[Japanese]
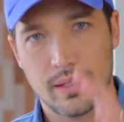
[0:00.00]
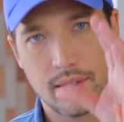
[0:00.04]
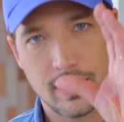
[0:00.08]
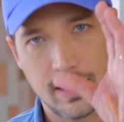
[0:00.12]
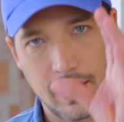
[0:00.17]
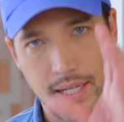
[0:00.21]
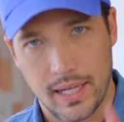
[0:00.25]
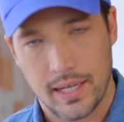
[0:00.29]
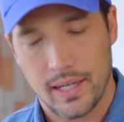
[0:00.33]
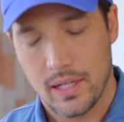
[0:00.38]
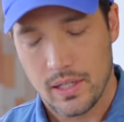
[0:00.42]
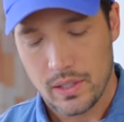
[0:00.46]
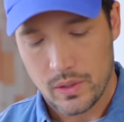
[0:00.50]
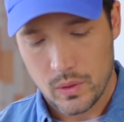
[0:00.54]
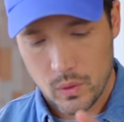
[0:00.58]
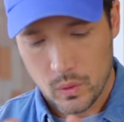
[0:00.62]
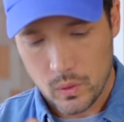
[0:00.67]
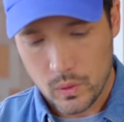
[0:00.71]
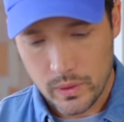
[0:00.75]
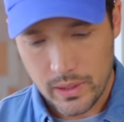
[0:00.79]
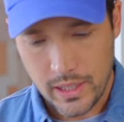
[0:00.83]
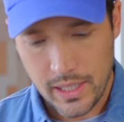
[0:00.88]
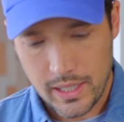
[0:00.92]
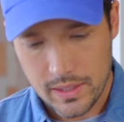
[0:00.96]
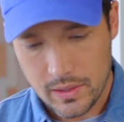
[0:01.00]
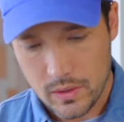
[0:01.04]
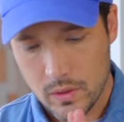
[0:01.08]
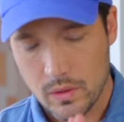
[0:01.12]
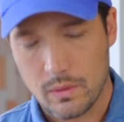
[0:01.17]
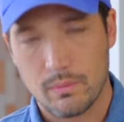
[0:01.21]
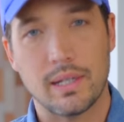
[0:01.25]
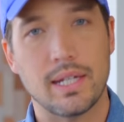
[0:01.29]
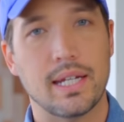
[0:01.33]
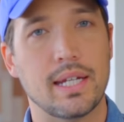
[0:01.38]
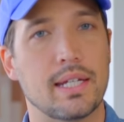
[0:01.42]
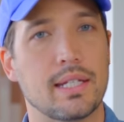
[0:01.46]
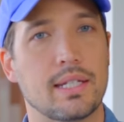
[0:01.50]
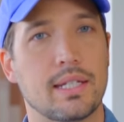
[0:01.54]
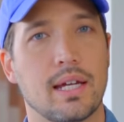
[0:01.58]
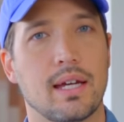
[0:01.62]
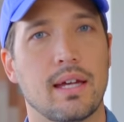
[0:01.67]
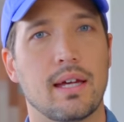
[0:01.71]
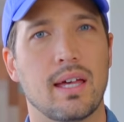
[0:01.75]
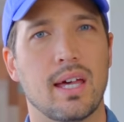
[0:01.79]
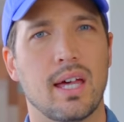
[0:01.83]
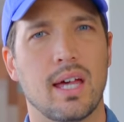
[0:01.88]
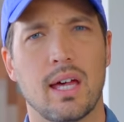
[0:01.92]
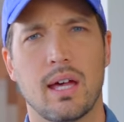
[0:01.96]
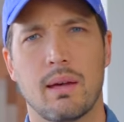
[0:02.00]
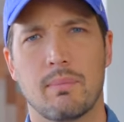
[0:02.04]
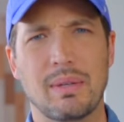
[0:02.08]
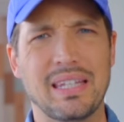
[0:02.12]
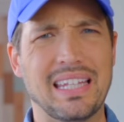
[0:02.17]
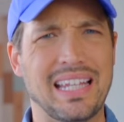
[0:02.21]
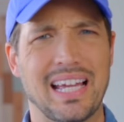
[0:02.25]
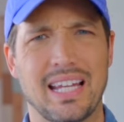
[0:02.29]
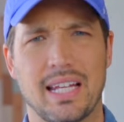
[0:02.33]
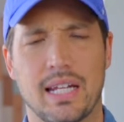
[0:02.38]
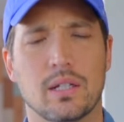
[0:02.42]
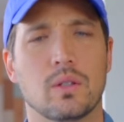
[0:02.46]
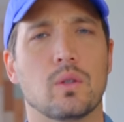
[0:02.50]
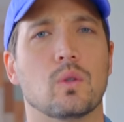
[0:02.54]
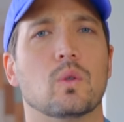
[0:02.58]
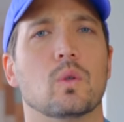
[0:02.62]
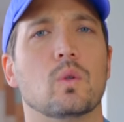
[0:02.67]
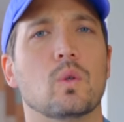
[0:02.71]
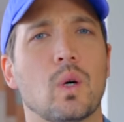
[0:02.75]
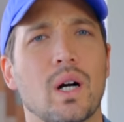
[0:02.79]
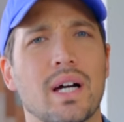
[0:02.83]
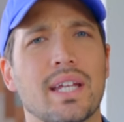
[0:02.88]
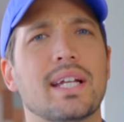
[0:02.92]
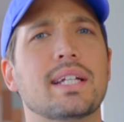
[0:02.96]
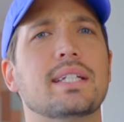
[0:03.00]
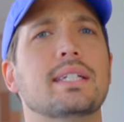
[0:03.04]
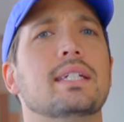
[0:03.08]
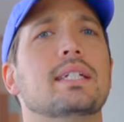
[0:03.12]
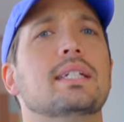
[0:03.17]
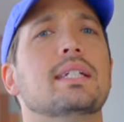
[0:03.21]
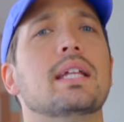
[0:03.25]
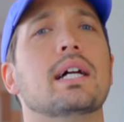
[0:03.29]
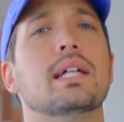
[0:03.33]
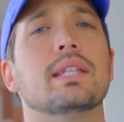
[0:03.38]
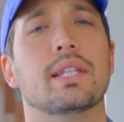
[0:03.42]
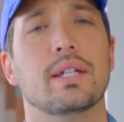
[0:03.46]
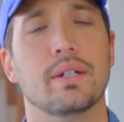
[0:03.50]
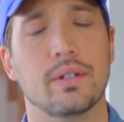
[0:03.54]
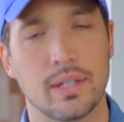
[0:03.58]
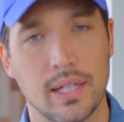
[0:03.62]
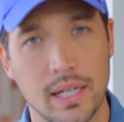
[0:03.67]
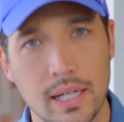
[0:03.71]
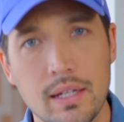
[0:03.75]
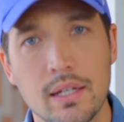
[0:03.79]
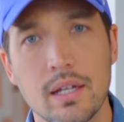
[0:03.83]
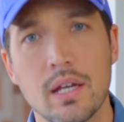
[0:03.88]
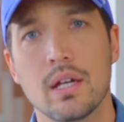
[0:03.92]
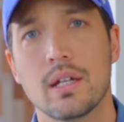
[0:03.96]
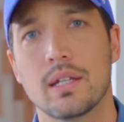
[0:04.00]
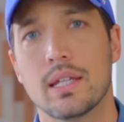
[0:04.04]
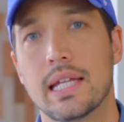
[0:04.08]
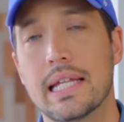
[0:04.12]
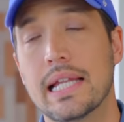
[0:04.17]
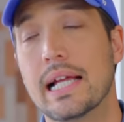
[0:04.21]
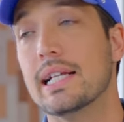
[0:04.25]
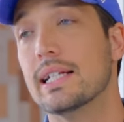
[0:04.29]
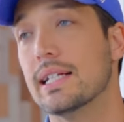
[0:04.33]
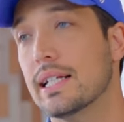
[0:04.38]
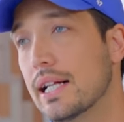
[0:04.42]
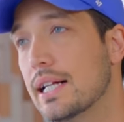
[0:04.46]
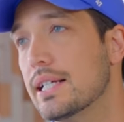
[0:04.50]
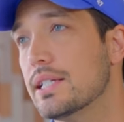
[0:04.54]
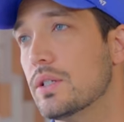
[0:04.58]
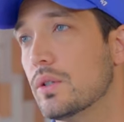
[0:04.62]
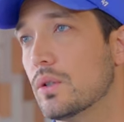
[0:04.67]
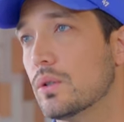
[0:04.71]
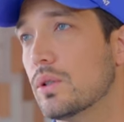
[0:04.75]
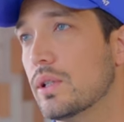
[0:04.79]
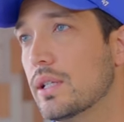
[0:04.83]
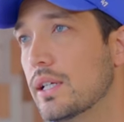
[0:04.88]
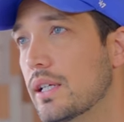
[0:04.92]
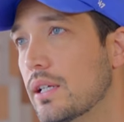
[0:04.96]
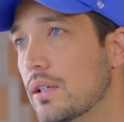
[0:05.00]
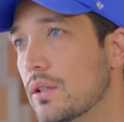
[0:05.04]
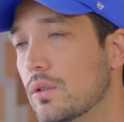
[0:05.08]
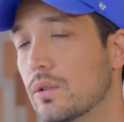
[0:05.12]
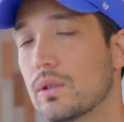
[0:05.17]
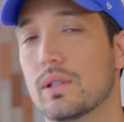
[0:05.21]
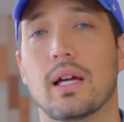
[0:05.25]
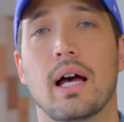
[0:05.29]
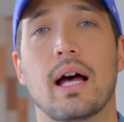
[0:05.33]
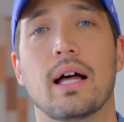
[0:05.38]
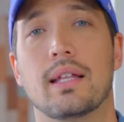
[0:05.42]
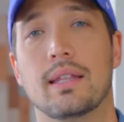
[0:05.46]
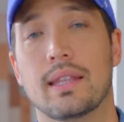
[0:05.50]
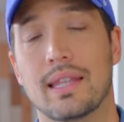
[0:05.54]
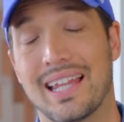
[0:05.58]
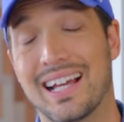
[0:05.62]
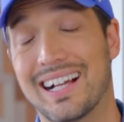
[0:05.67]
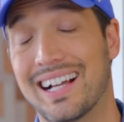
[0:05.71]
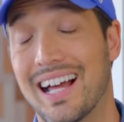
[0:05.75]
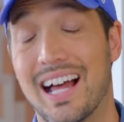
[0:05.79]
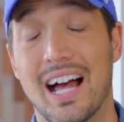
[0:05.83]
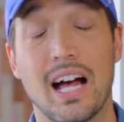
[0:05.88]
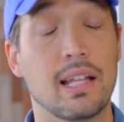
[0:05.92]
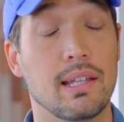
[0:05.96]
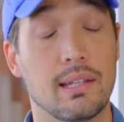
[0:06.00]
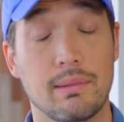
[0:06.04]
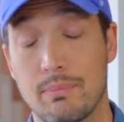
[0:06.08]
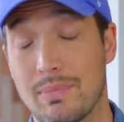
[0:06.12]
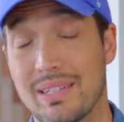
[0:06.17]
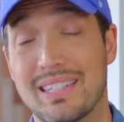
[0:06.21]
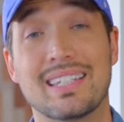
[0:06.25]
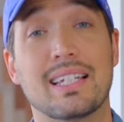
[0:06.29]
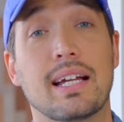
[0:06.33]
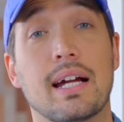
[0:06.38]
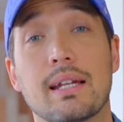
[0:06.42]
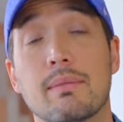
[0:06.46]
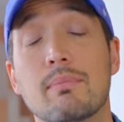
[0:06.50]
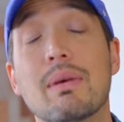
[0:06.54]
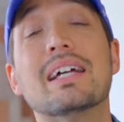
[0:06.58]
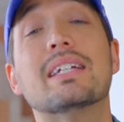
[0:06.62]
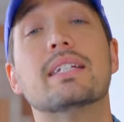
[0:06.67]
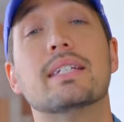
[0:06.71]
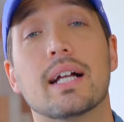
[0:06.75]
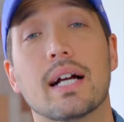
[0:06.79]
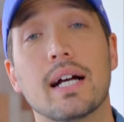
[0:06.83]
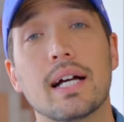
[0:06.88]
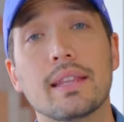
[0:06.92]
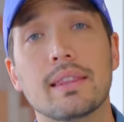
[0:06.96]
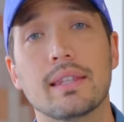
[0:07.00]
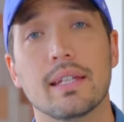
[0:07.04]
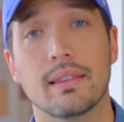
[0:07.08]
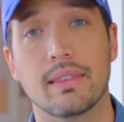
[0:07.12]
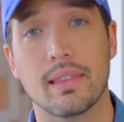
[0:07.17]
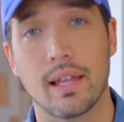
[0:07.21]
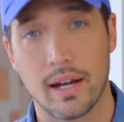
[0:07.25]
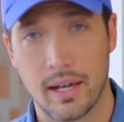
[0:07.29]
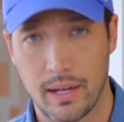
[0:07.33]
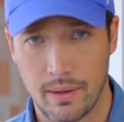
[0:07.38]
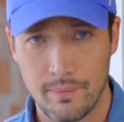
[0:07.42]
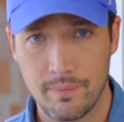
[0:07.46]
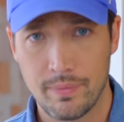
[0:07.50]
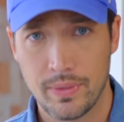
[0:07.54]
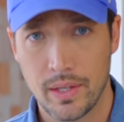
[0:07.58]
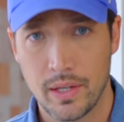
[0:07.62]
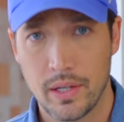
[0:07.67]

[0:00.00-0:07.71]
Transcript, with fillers: でそこでそのマネージャーみたいな人とお話ししたんだよね。で何か仕事できることなんか見つかりましたかって言ったら、